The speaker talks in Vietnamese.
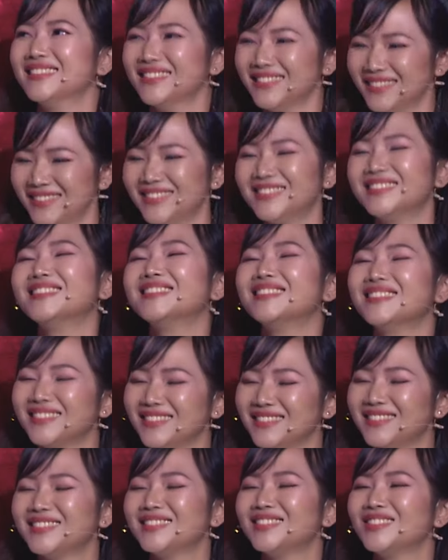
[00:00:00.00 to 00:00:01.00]
vọng, bởi vì
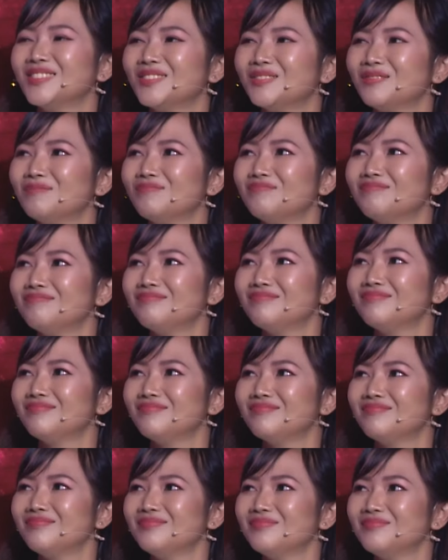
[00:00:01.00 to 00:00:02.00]
hạnh phúc nó sẽ đâu đó
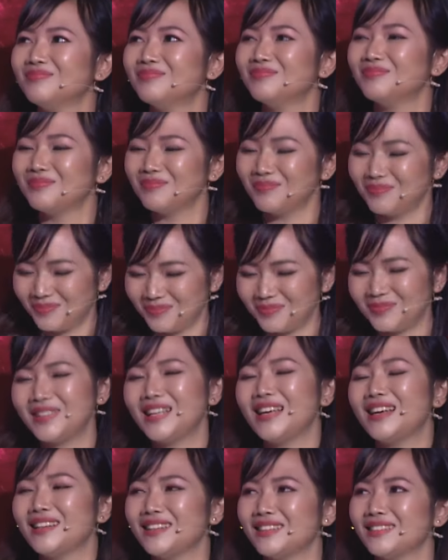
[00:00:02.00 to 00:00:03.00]
xung quanh ta. Cảm
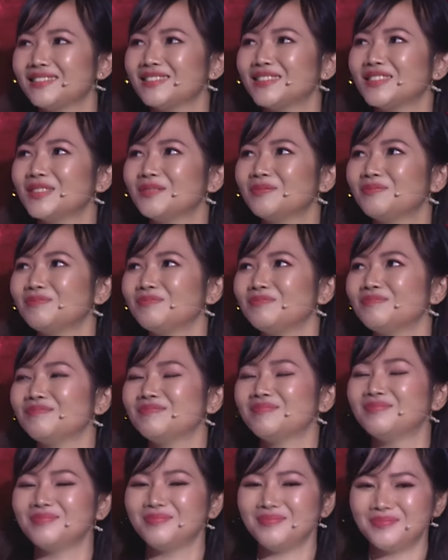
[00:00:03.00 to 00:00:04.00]
dạ. ơn em đã đến với chương trình
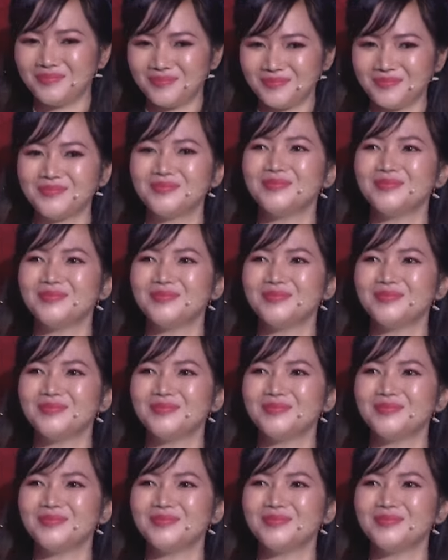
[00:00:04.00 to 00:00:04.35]
Chân Ái.